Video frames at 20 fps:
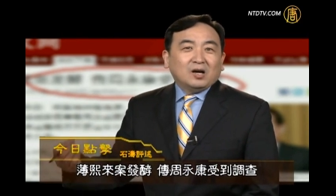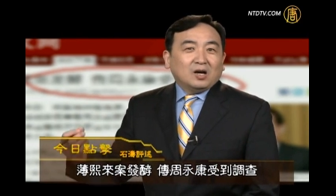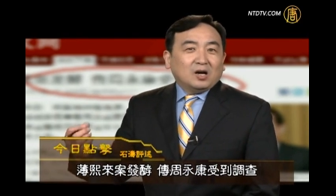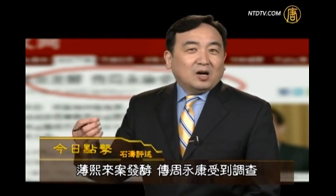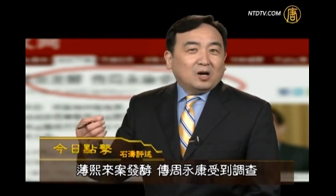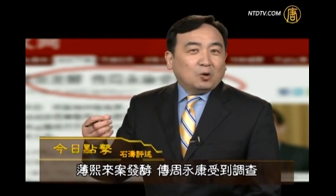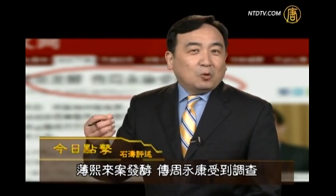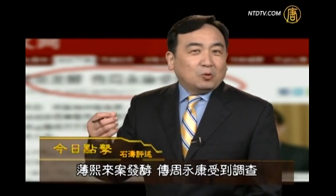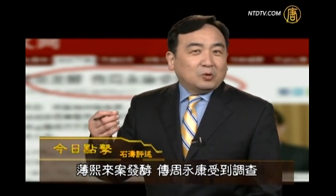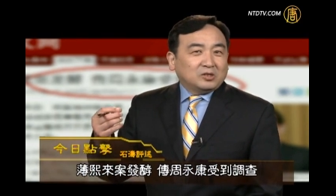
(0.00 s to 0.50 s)

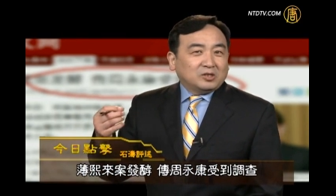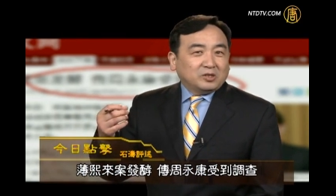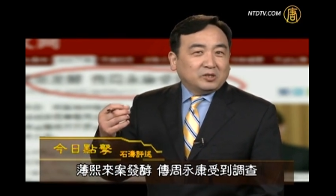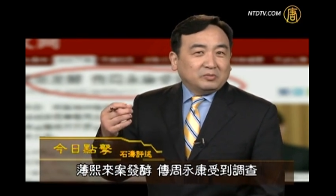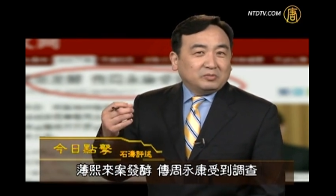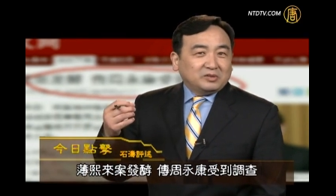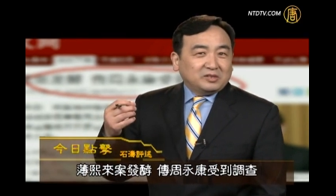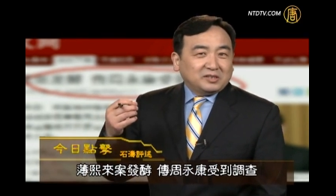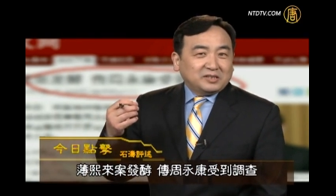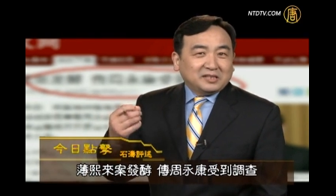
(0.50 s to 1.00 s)
呃或者
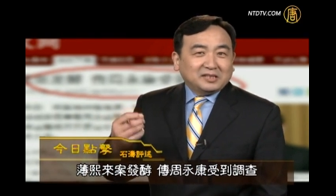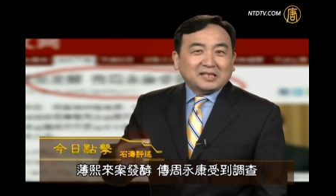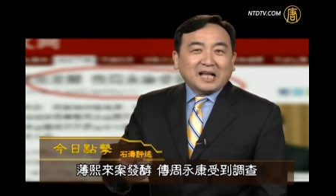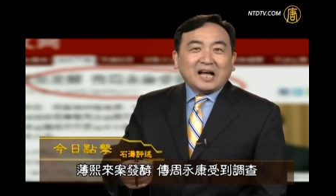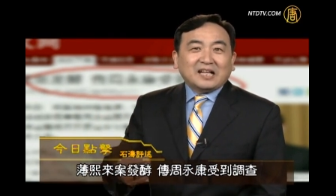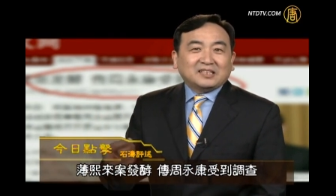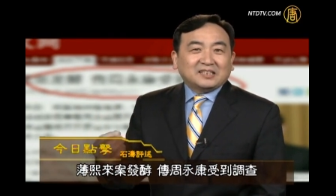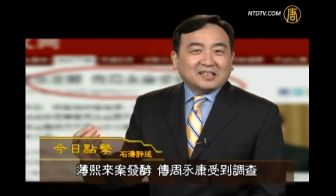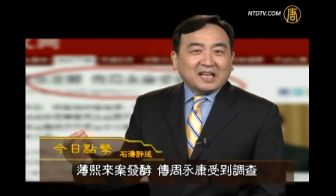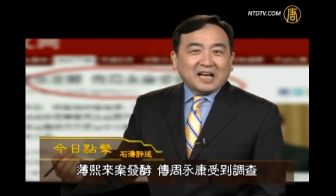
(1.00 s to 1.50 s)
其
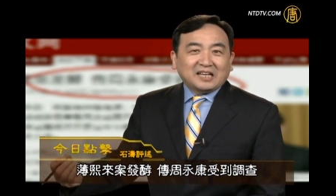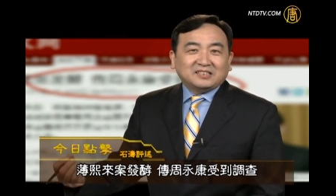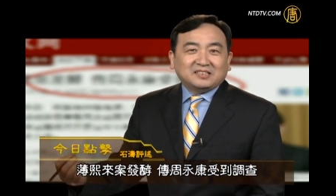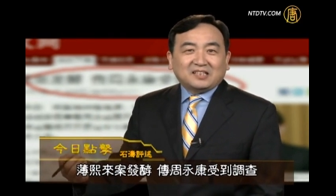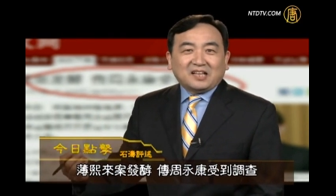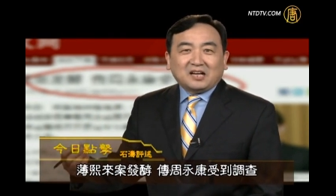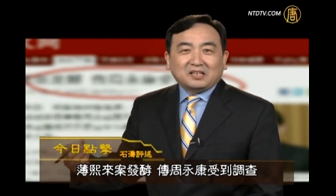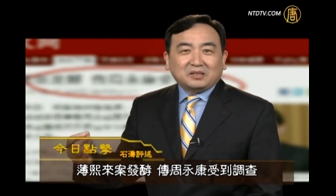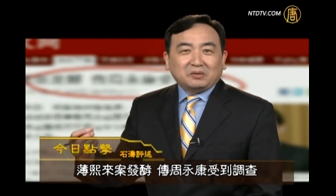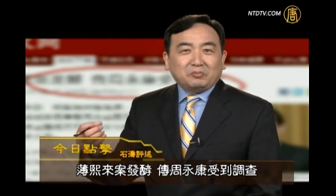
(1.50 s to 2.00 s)
他的太子
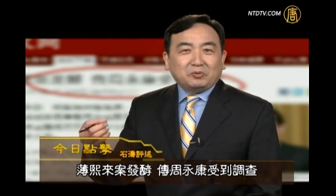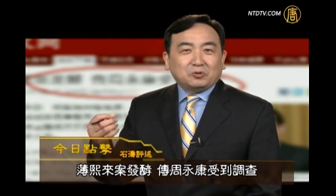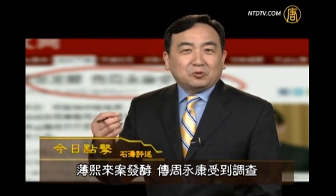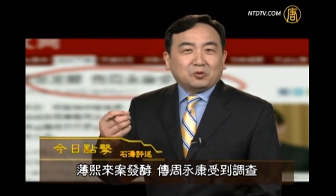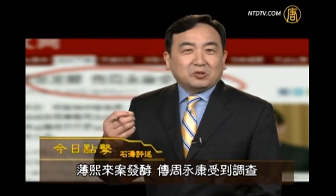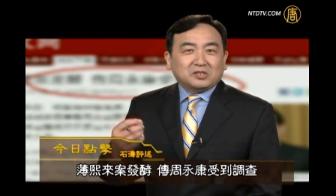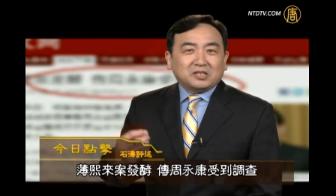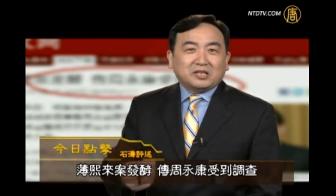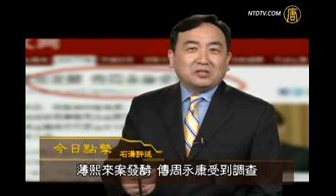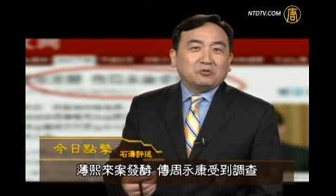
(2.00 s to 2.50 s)
党，你比如
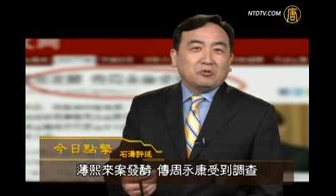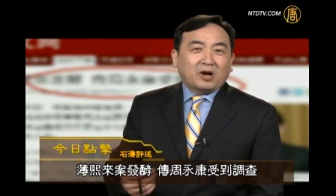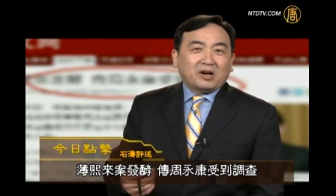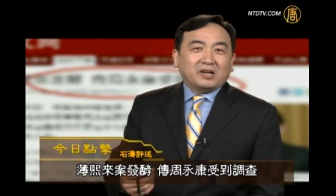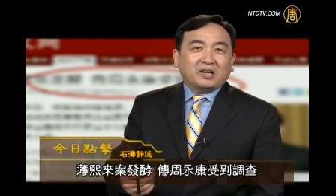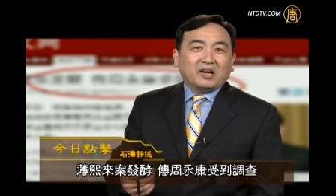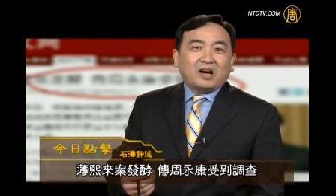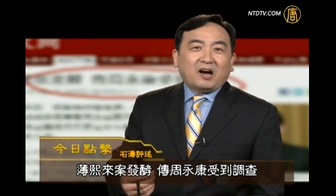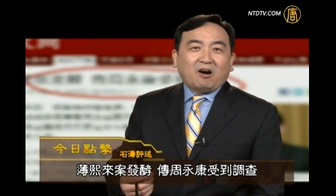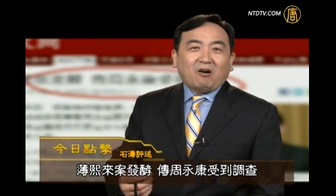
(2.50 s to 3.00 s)
说陈元
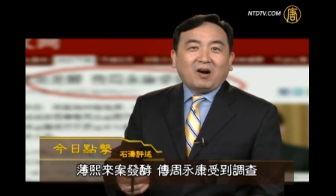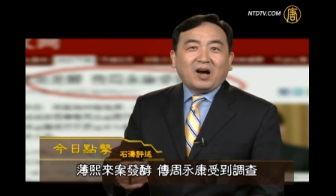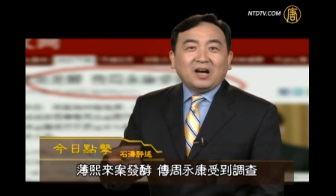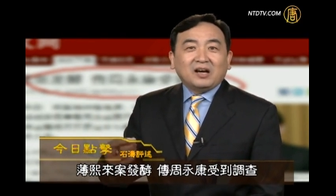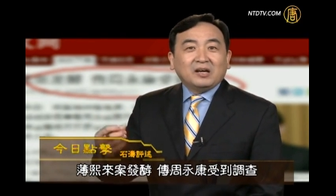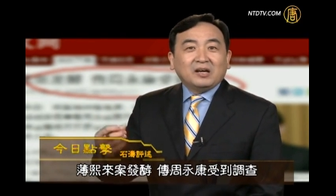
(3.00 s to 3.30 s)
也好啊，